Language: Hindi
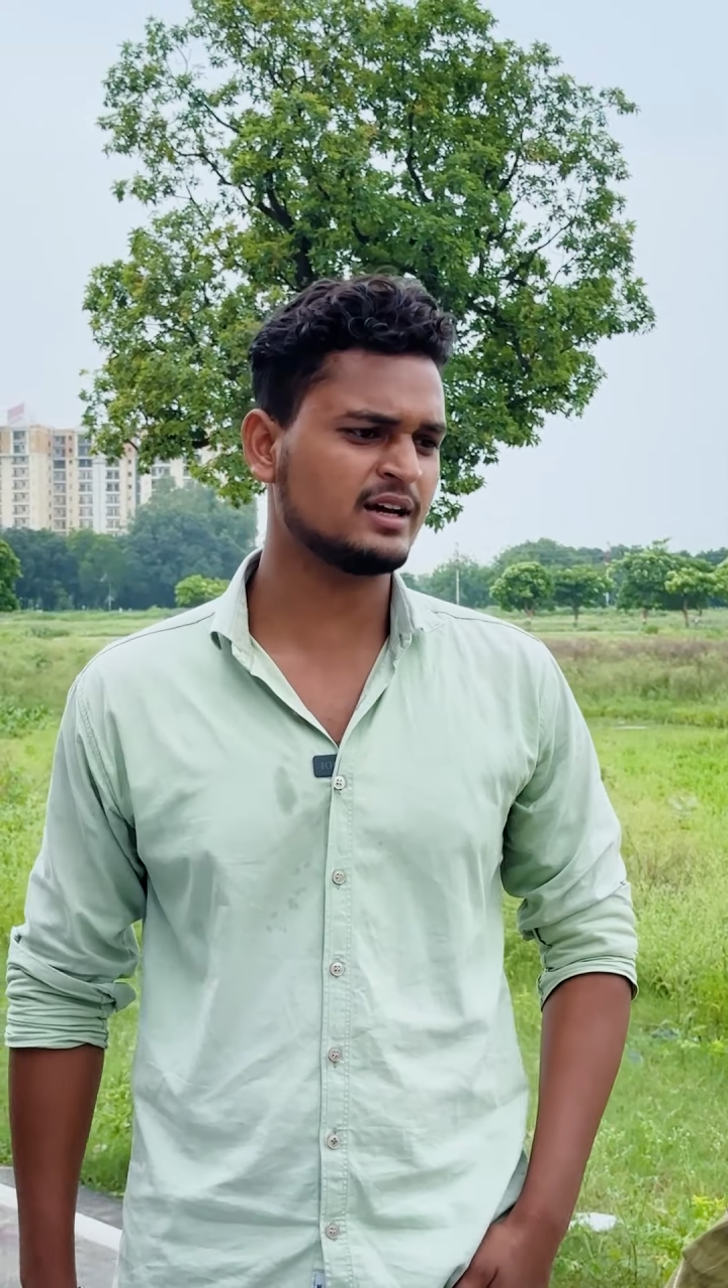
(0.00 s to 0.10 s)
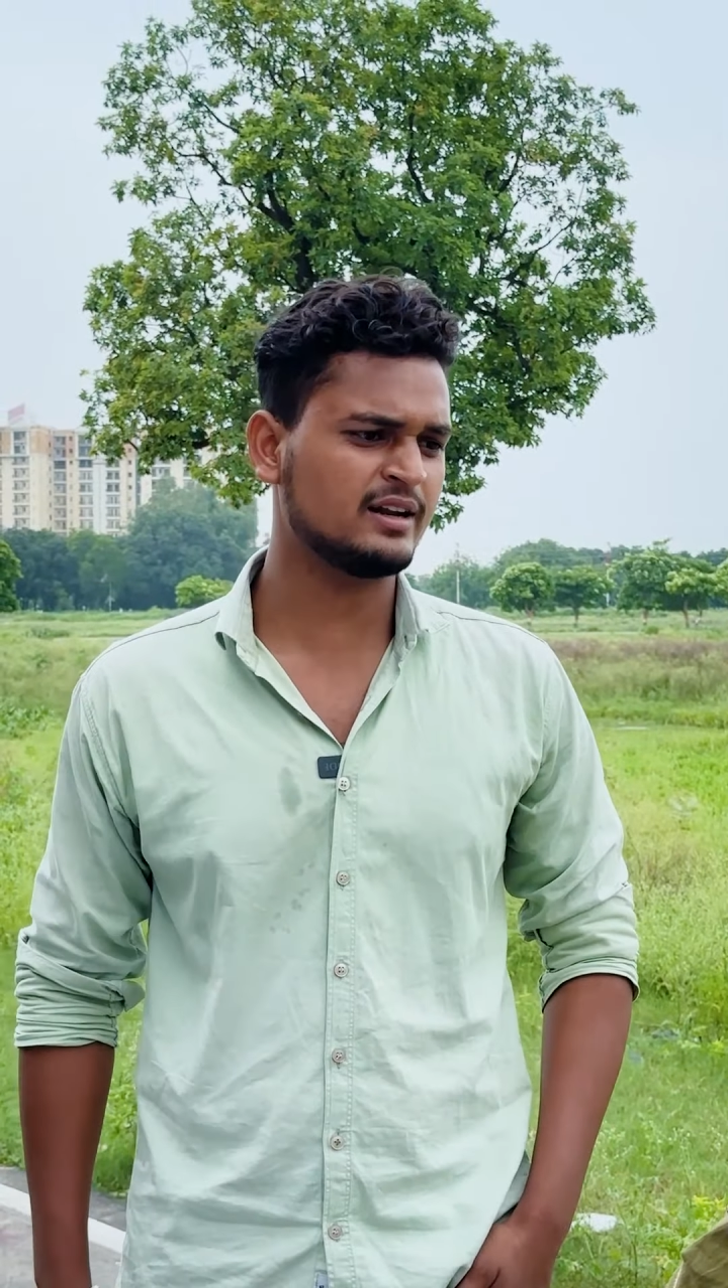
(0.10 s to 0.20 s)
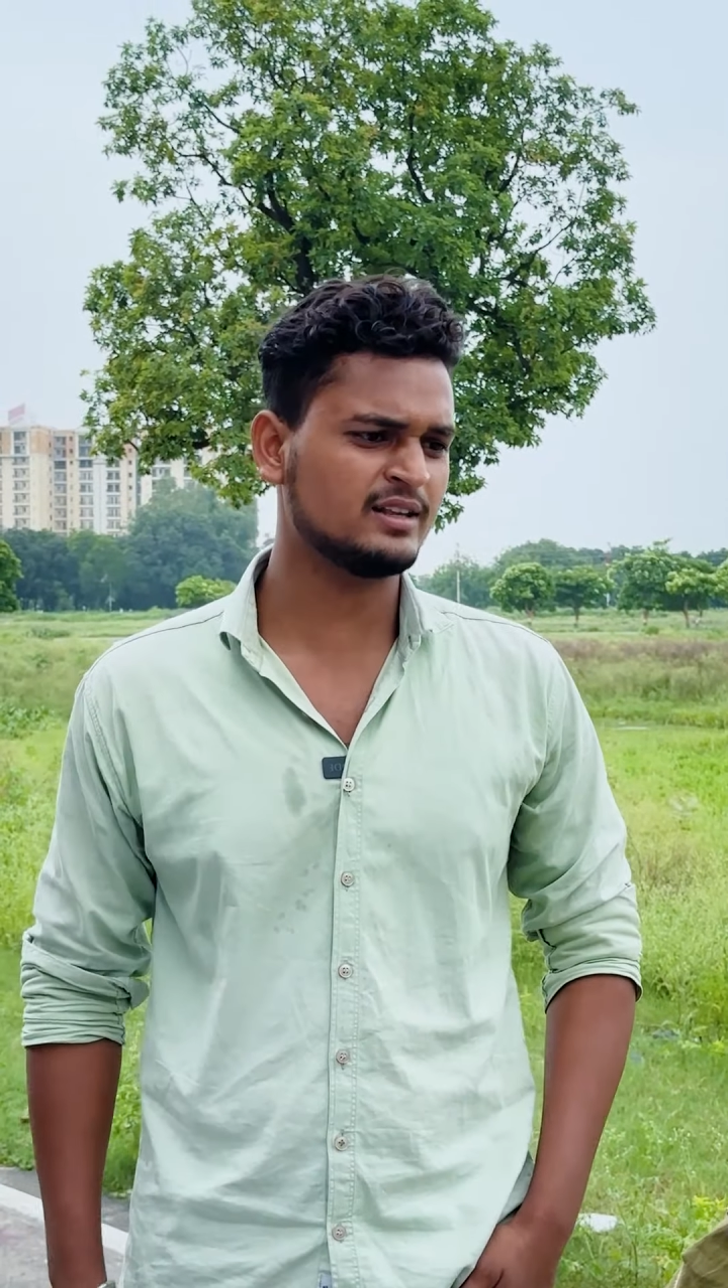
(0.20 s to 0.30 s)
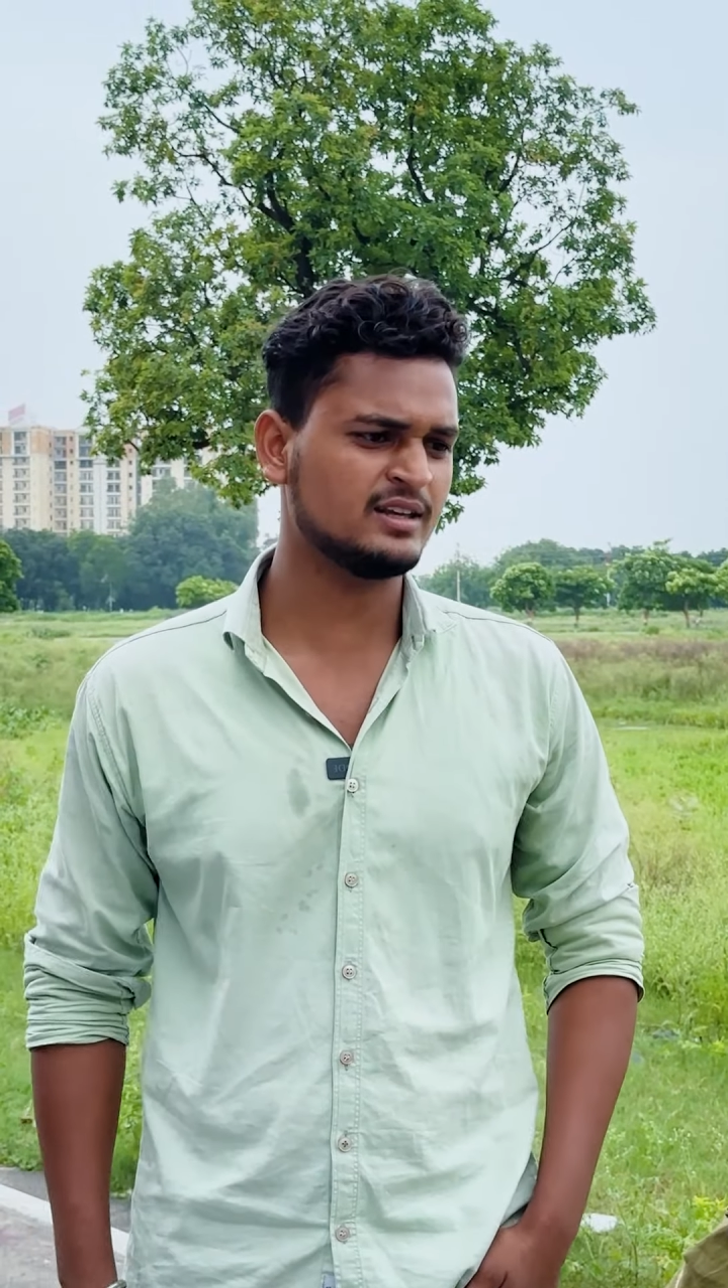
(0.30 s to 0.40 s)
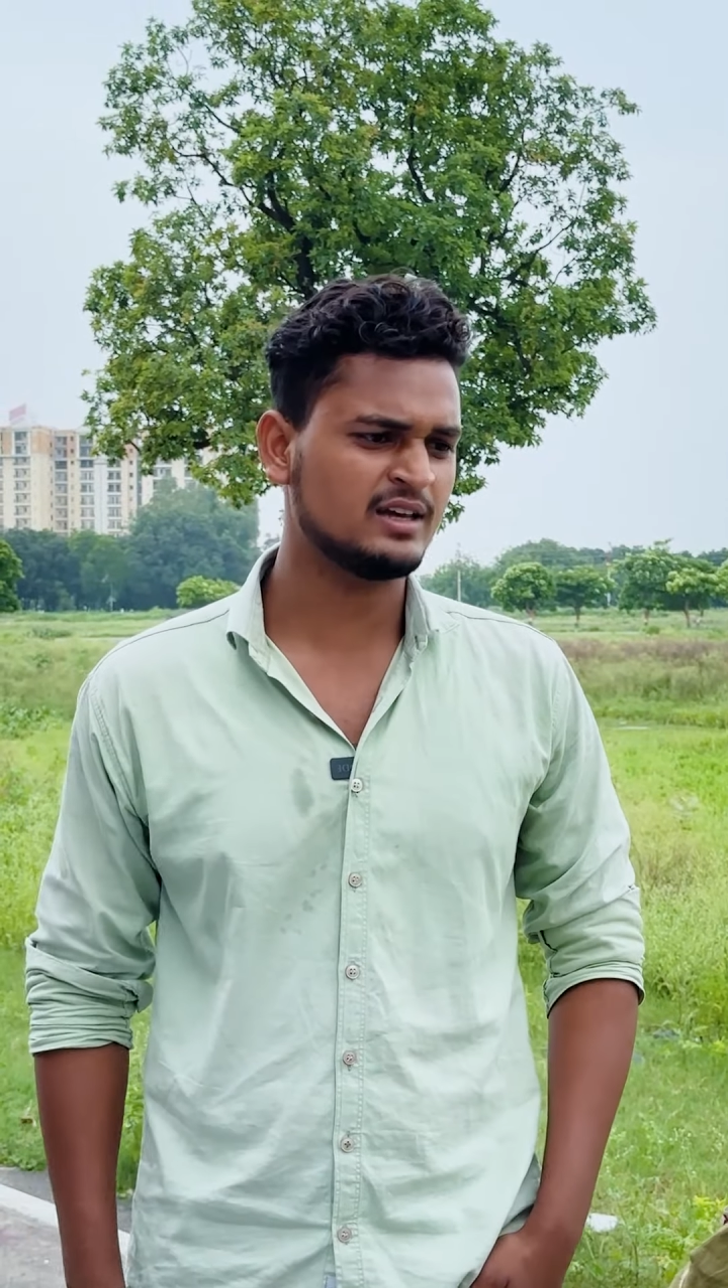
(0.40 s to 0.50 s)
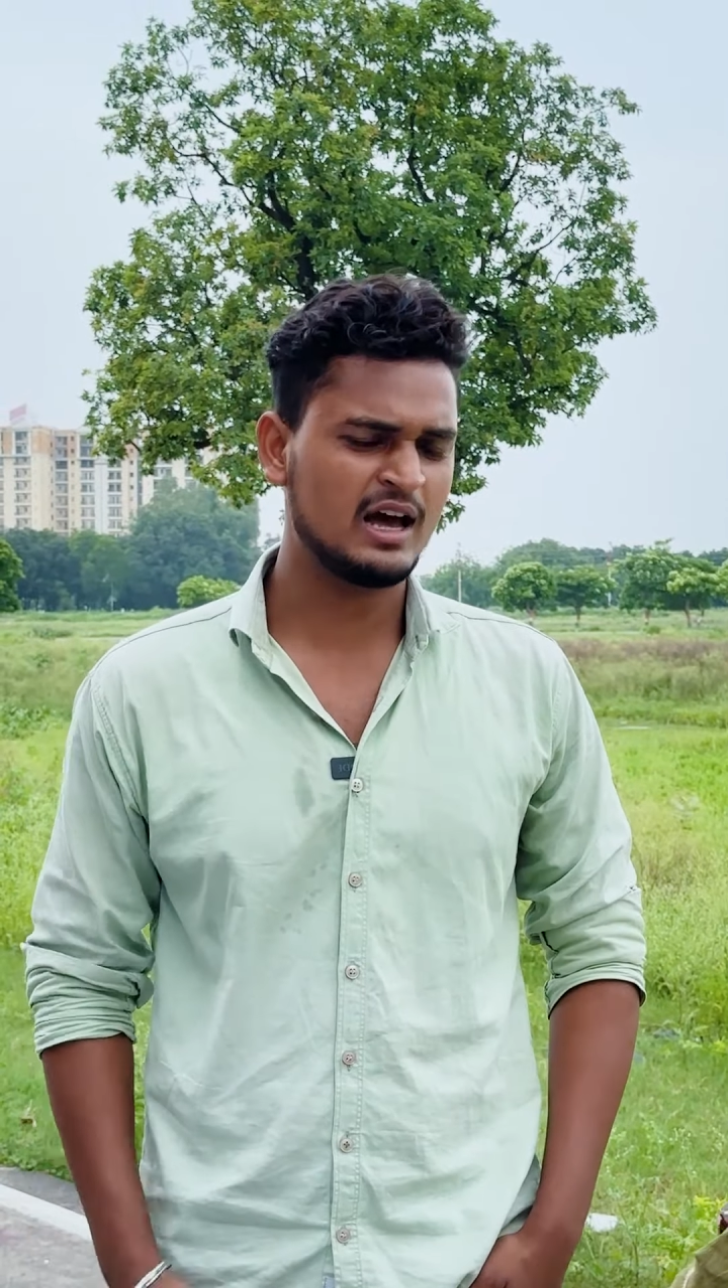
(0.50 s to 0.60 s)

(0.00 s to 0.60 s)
कर रही थी